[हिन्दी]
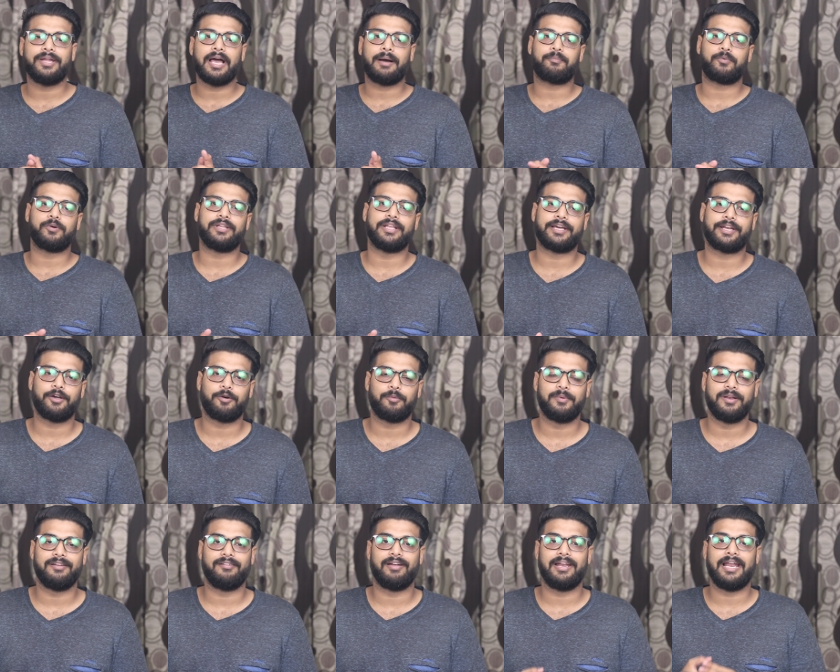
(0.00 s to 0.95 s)
को ये आपको देखने को
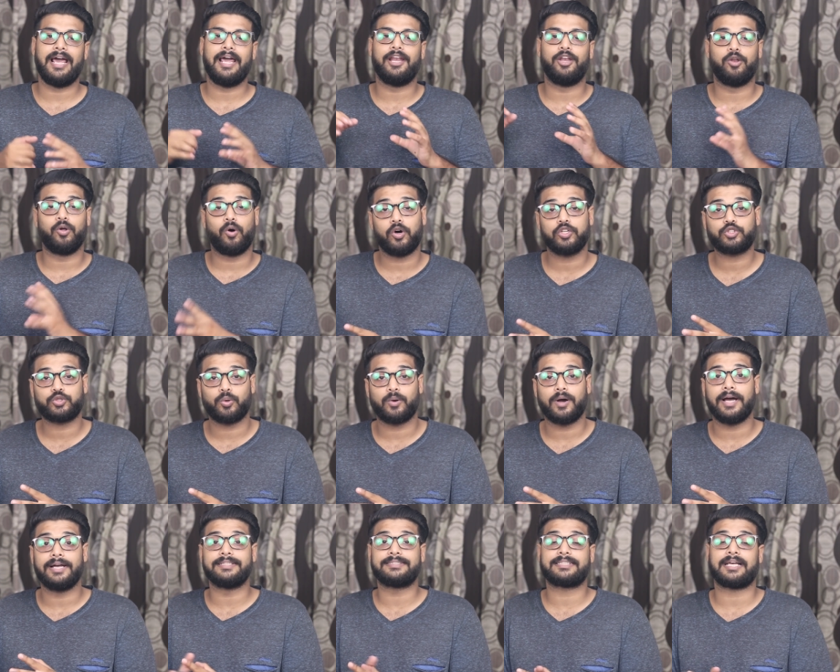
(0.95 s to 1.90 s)
मिलने वाला है लॉन्च
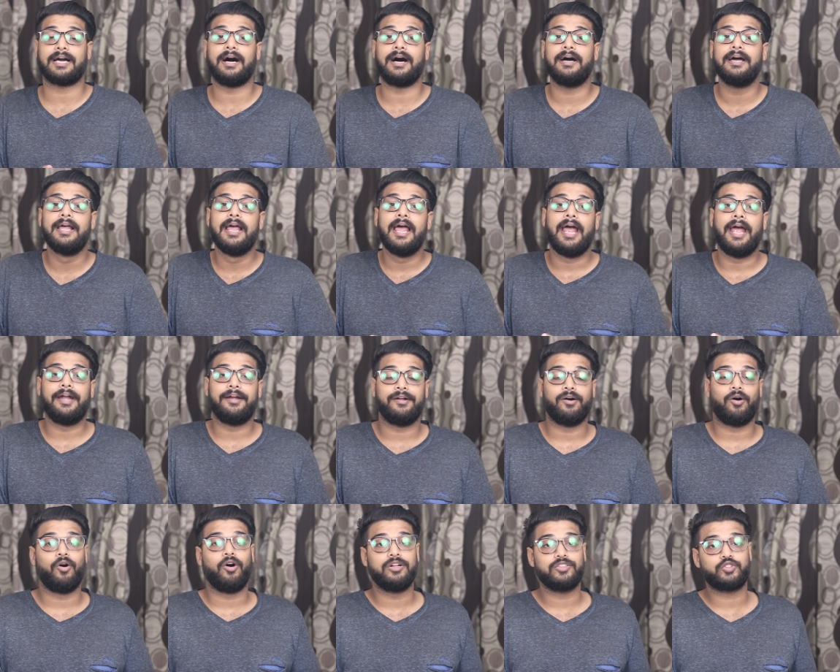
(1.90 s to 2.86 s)
होगा इसका
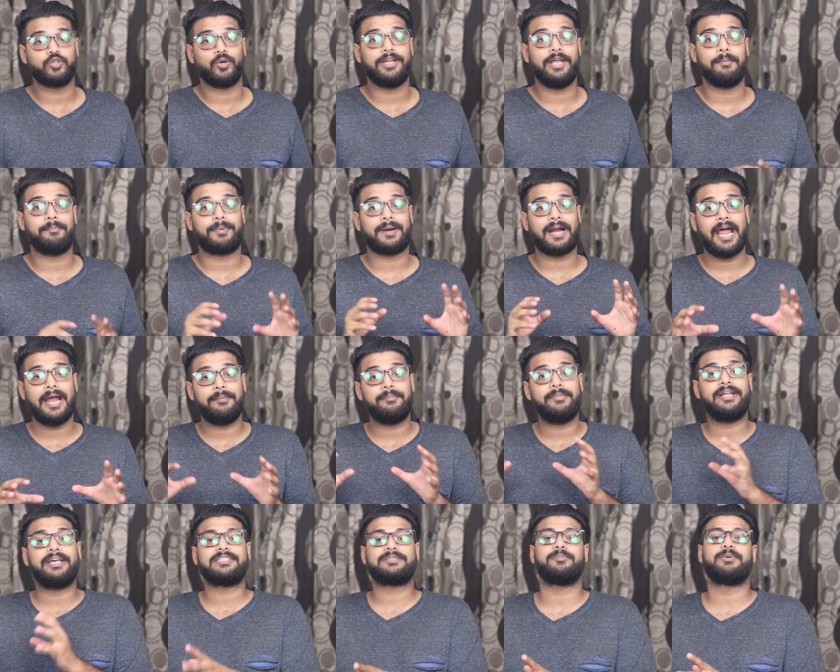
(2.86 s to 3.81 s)
एंड ऑल्सो ये
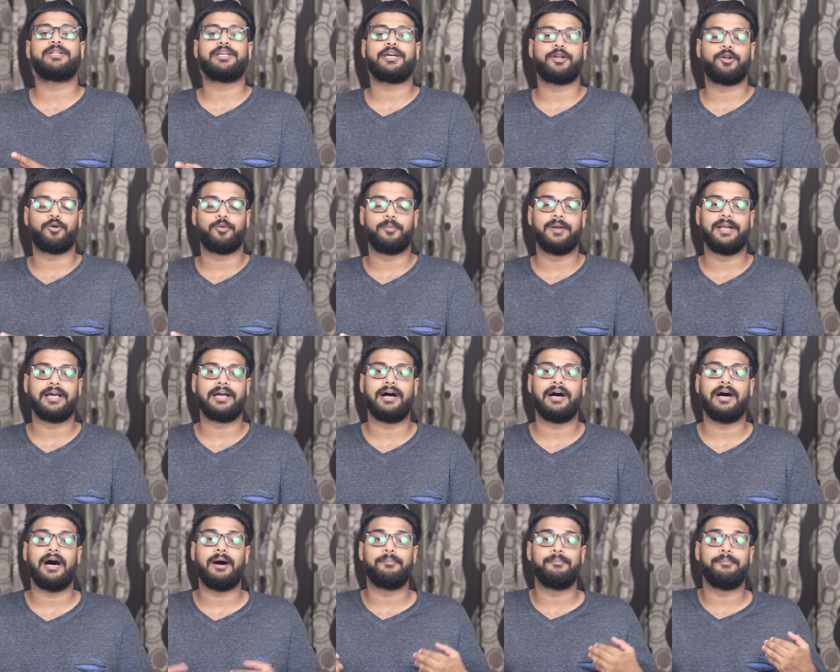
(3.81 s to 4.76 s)
प्राइम डेज में देखने को
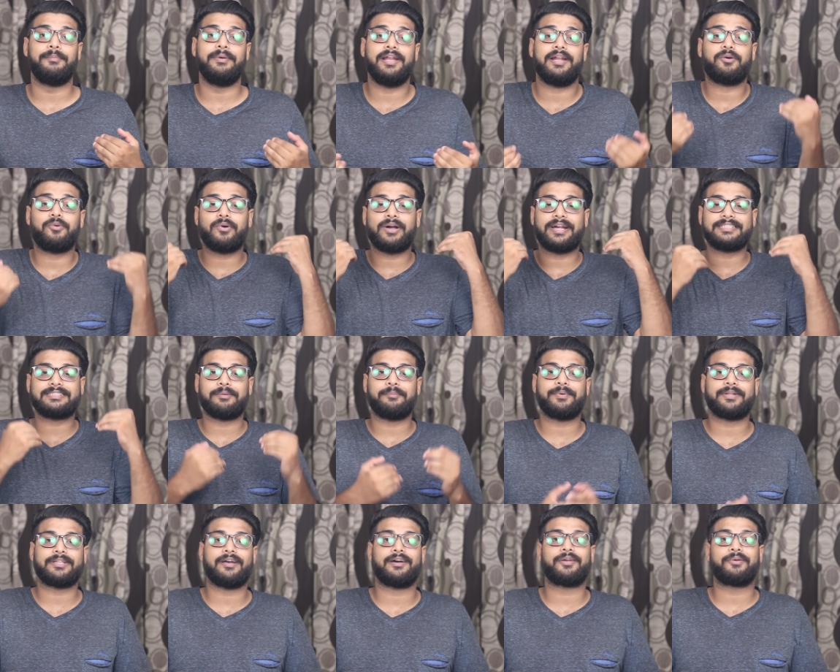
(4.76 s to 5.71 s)
मिलेगा अब मेरे को कैसे
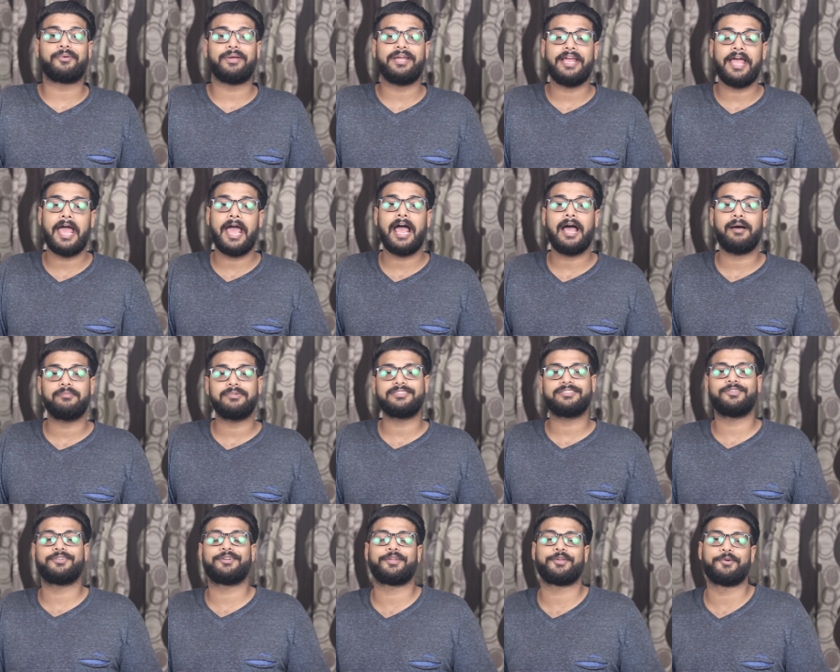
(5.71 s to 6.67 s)
पता क्योंकि ये
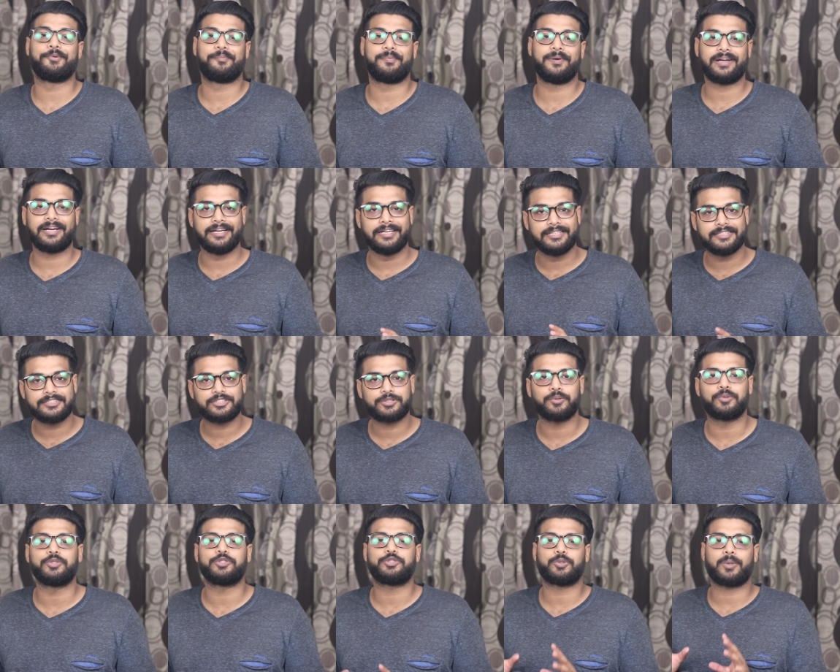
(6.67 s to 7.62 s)
अमेजोन के ऊपर
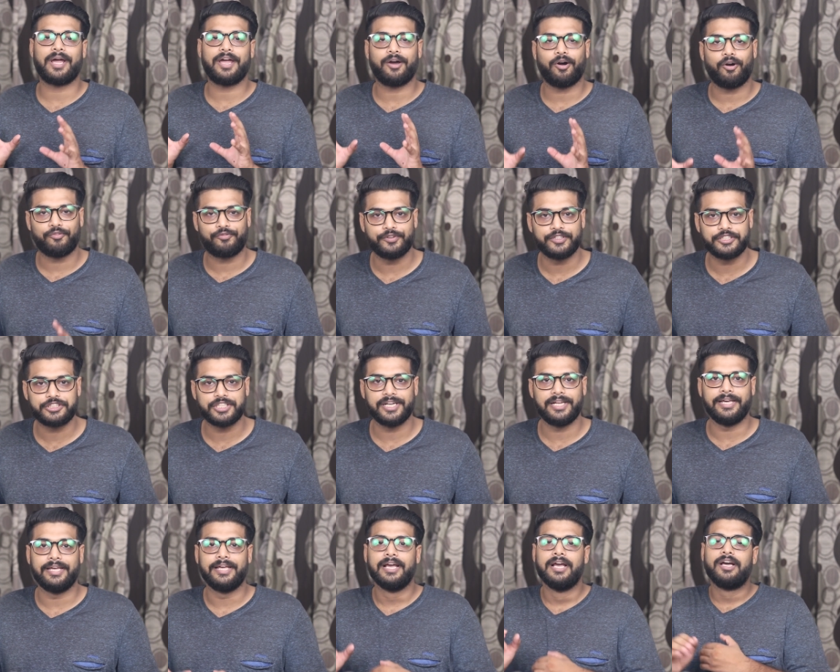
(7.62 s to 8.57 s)
लिस्ट हो चुका है
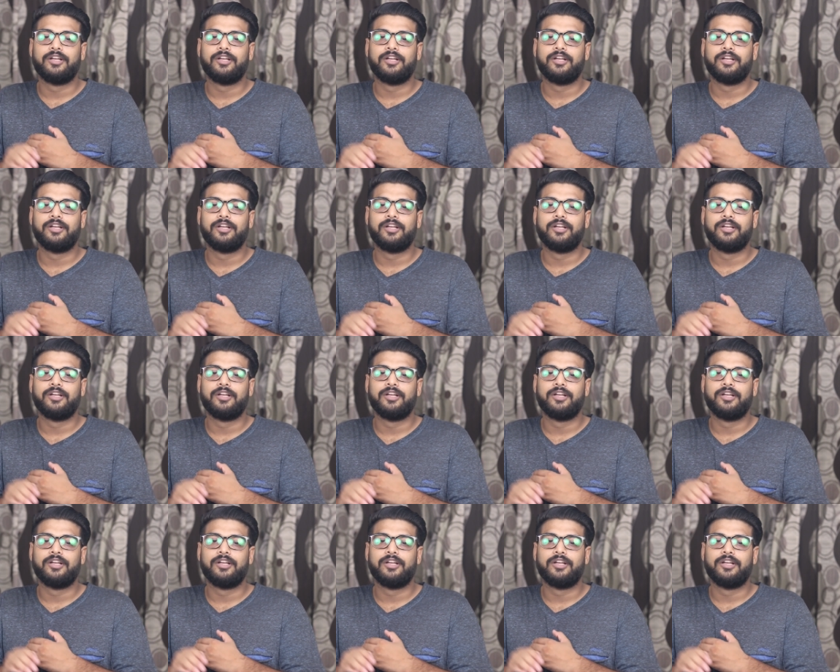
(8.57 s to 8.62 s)
ऑफिशियली